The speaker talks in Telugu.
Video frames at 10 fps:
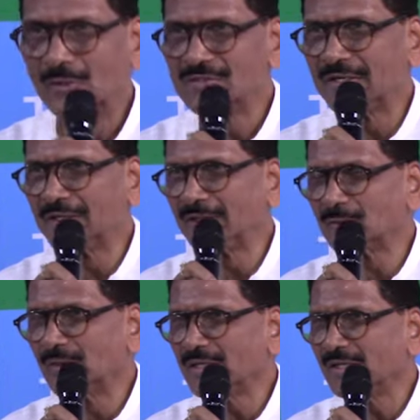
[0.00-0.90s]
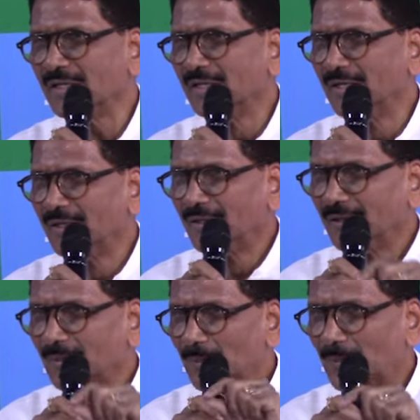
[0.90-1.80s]
జరిగినటువంటి
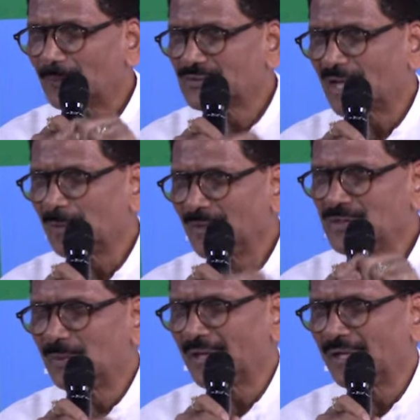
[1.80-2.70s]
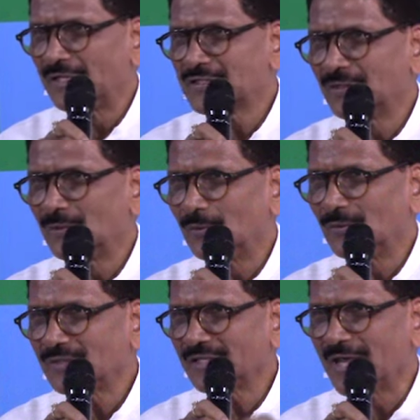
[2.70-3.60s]
సర్పంచ్ బై ఎలక్షన్లో
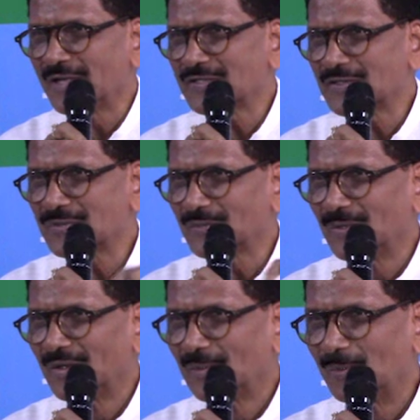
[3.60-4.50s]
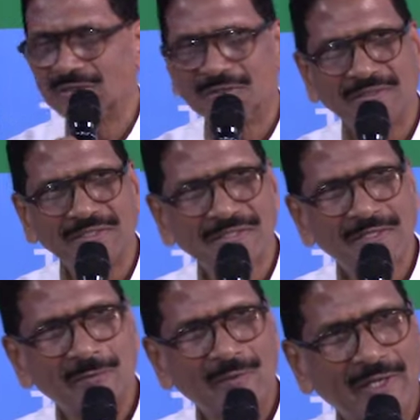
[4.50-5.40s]
టీఆర్ఎస్ మద్దతు
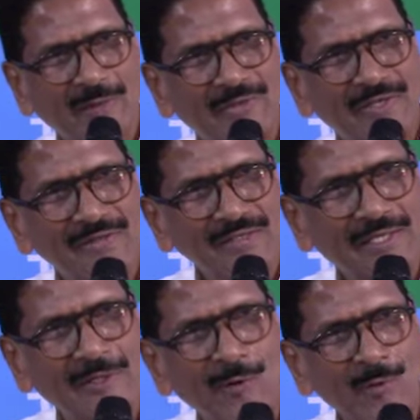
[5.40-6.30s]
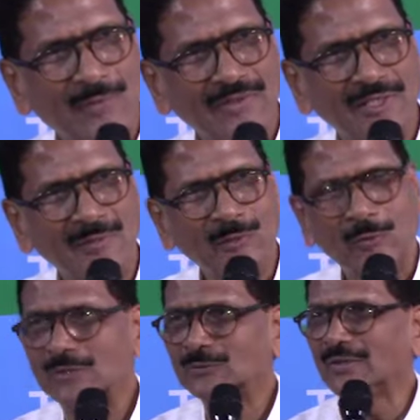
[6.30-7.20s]
ఇచ్చినటువంటి అభ్యర్థి కేవలం పద్దెనిమిది
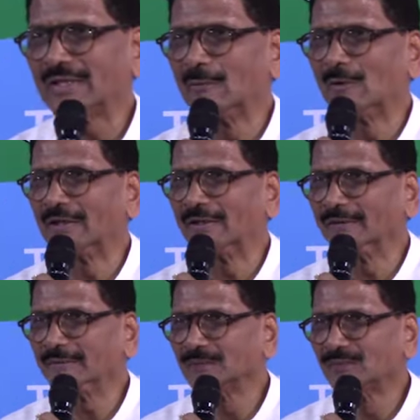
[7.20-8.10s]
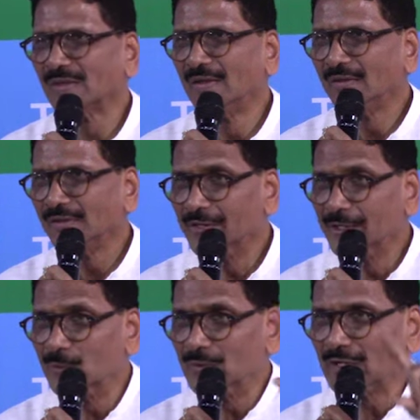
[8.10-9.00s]
ఓట్లతో గెలవగలిగిన
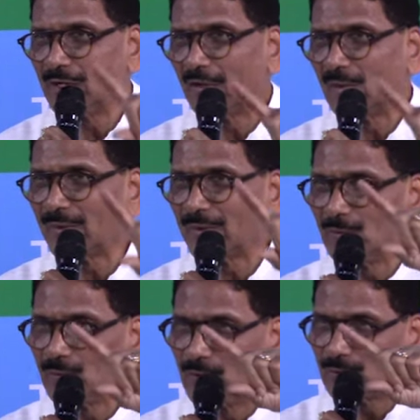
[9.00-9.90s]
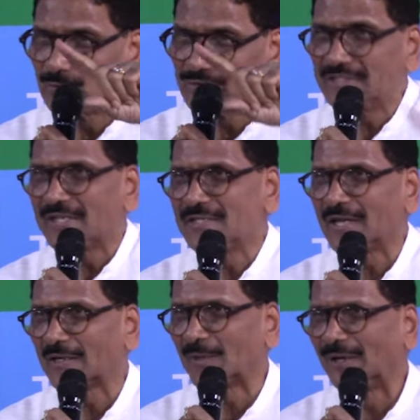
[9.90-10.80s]
ఏడు వందల నలభై రెండు ఓట్లు తీసేసి
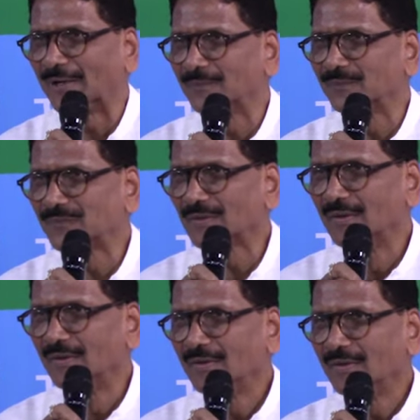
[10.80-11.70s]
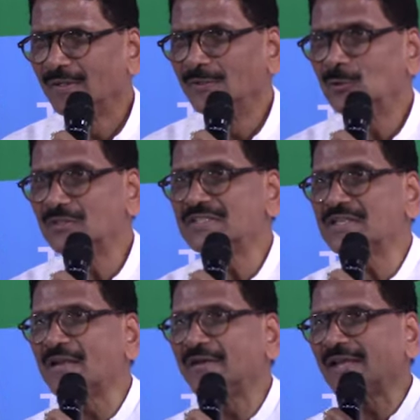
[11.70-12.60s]
అక్రమంగా ఎందుకు
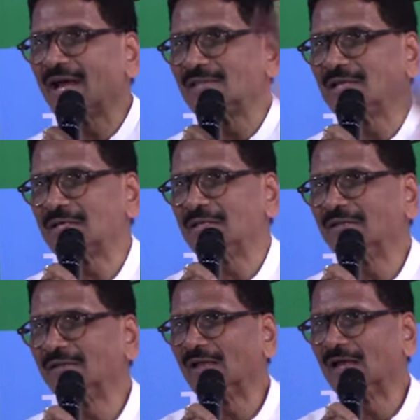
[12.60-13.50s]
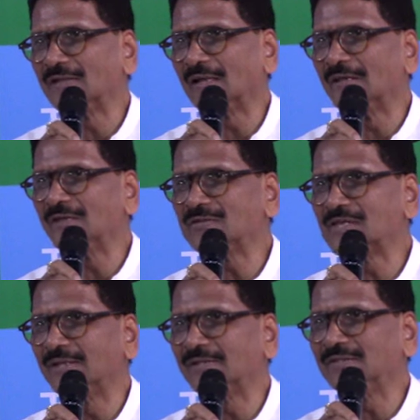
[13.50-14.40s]
తీసినారంటే ఆధార్ లింక్ ఆధార్ లింక్
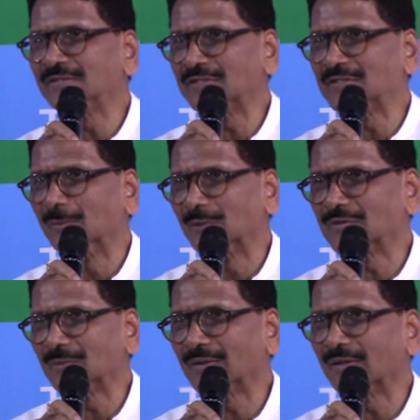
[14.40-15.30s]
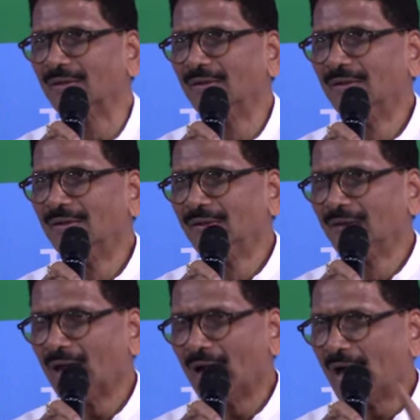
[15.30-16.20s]
చేయలేదని తీసినామని చెప్పి
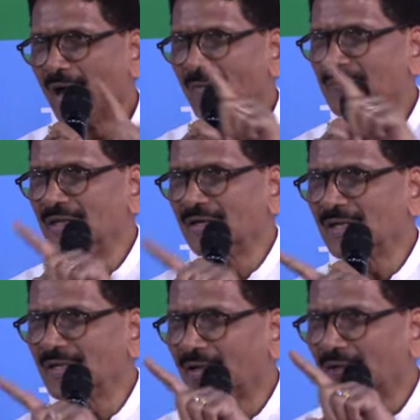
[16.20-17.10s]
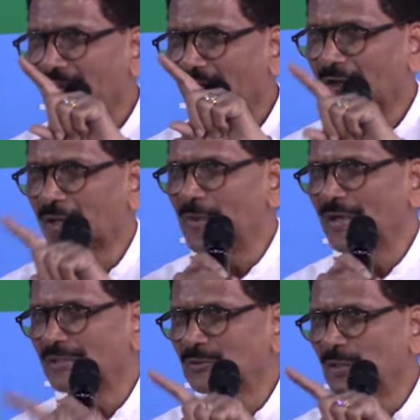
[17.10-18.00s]
ఆ విధంగా
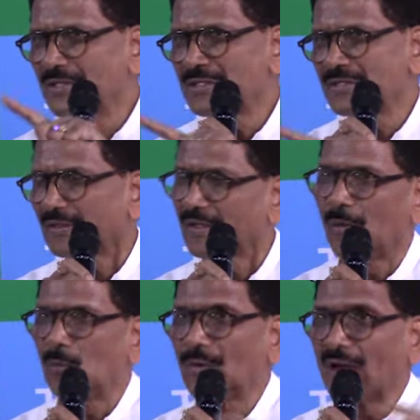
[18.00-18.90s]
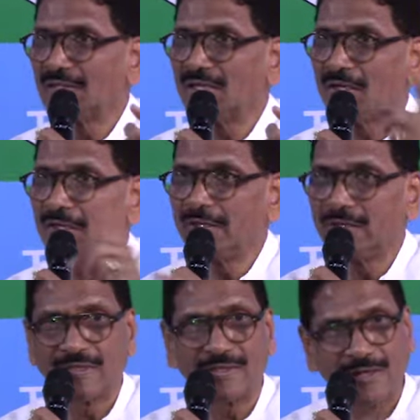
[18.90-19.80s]
అక్రమంగా తొలగించే ఒక ఆధార్ లింక్
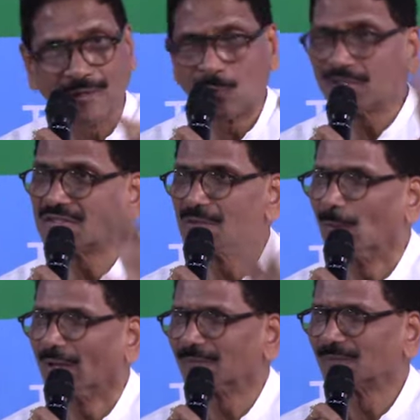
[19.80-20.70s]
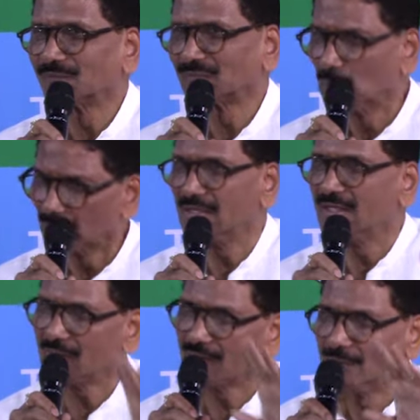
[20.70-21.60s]
లేదన్నా నోటీస్ ఇవ్వాలి నువ్వు ఏ
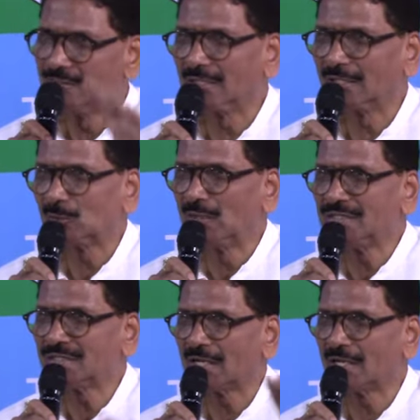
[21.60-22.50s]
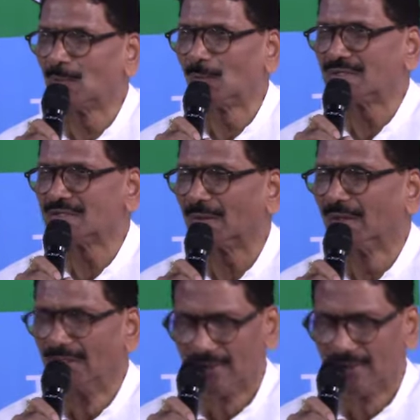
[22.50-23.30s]
ఏ విధంగా తొలగించాలని నోటీస్ ఇవ్వాలి